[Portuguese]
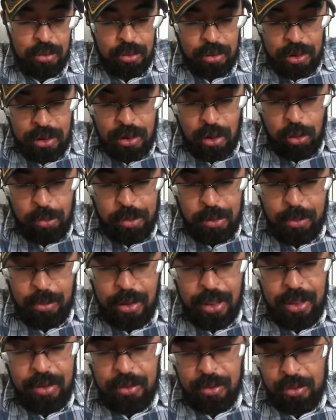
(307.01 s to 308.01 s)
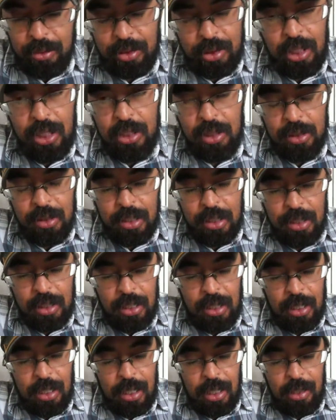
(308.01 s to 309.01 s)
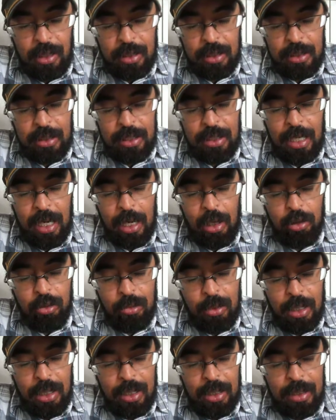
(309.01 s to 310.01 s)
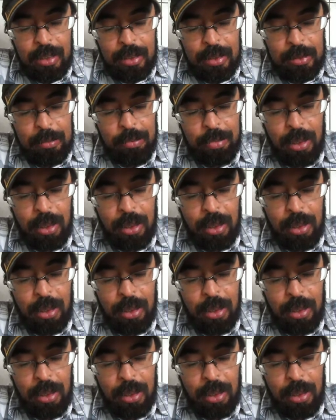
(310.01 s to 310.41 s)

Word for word: se não o primeiro, não sei, a criar uma.